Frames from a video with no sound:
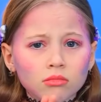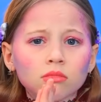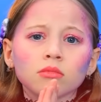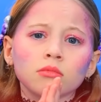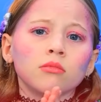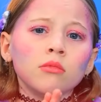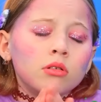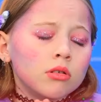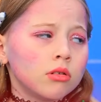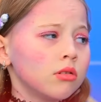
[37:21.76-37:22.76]
mọi thứ đã
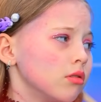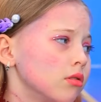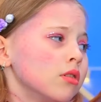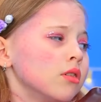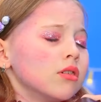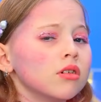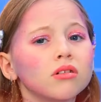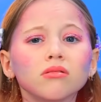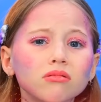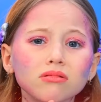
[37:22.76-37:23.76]
đi đâu rồi?
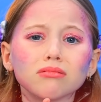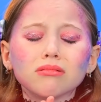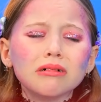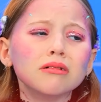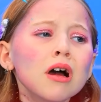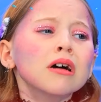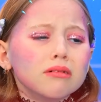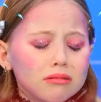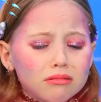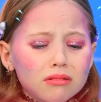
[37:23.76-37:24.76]
Hãy bình luận
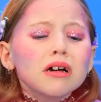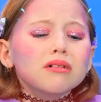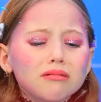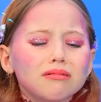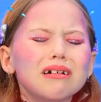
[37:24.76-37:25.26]
bên dưới nha.